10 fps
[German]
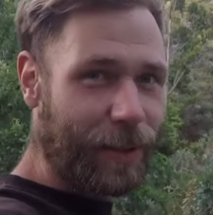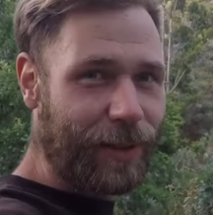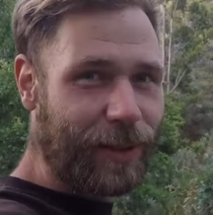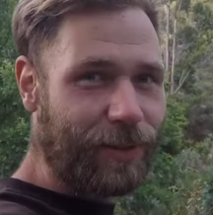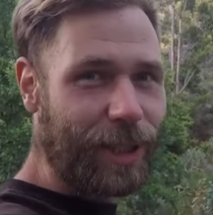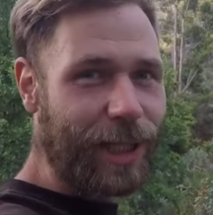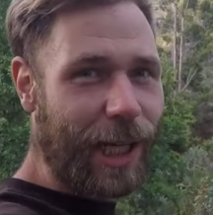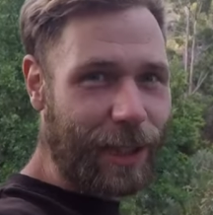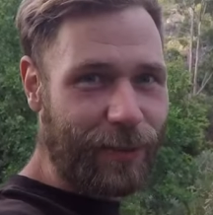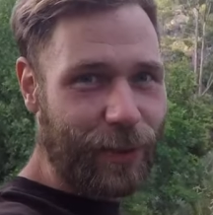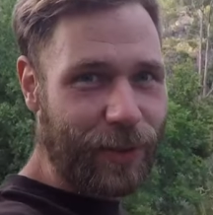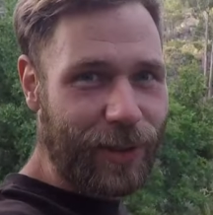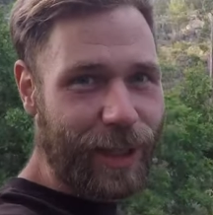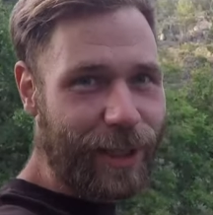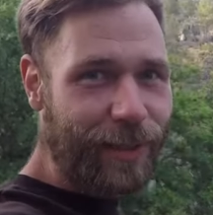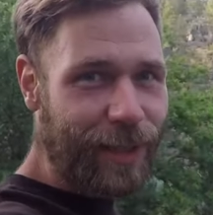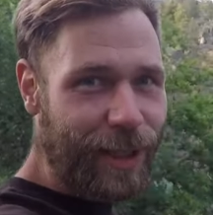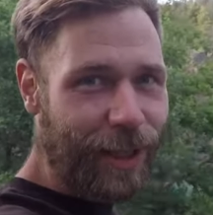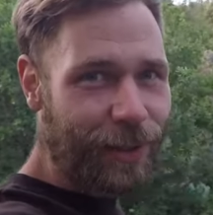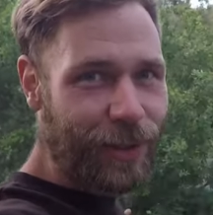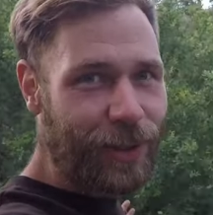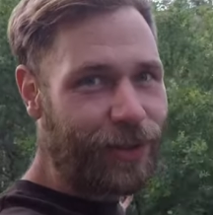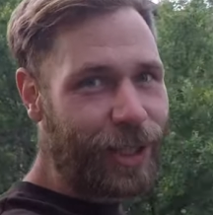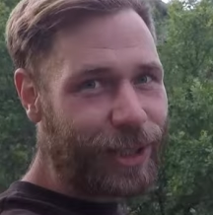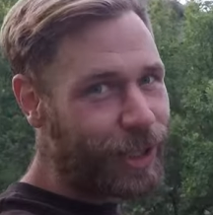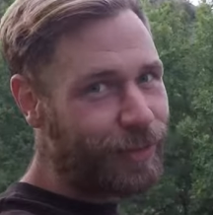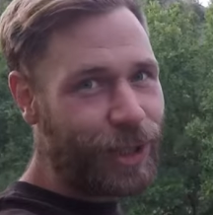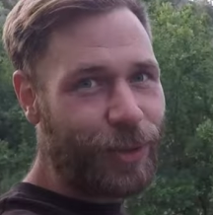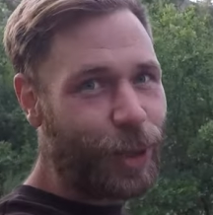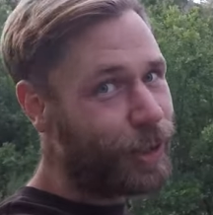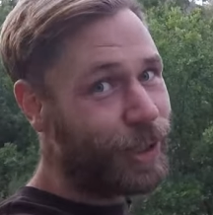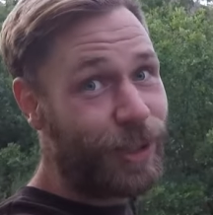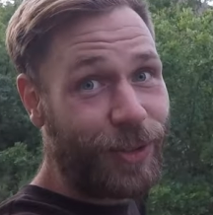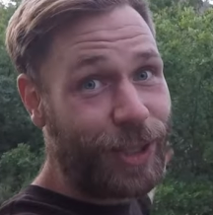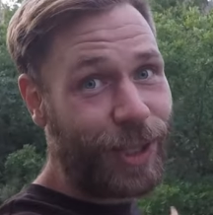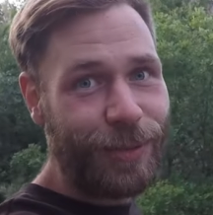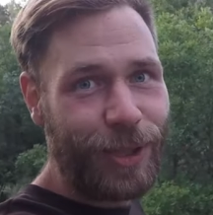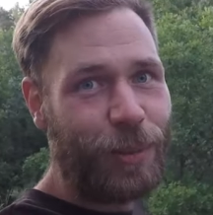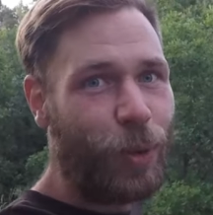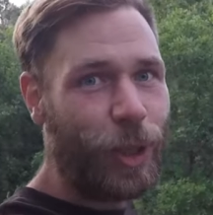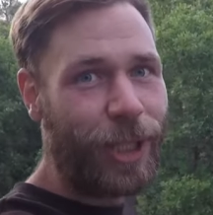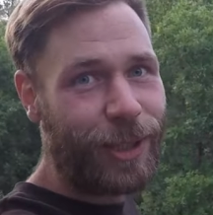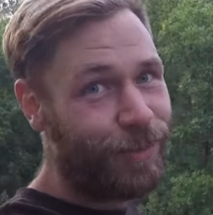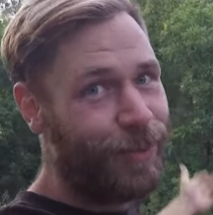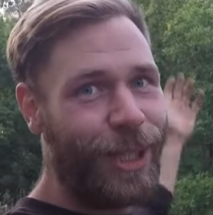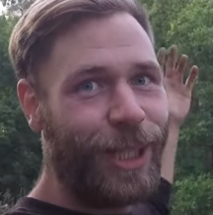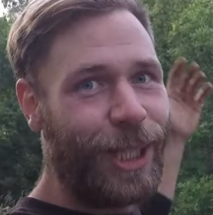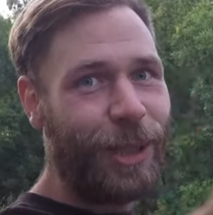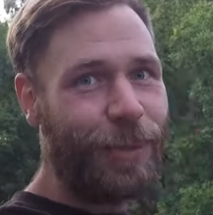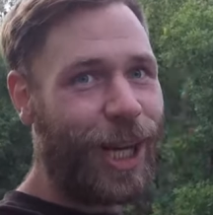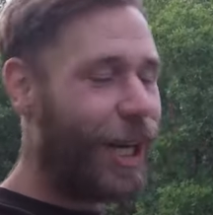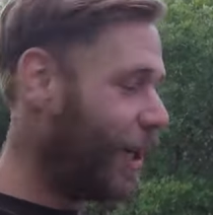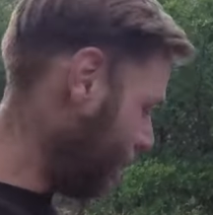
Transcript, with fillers: das jetzt wirklich alles funktioniert hat, sehe ich erst in zwei, drei, vier Wochen, in zwei, drei, vier Monaten, in einem Jahr.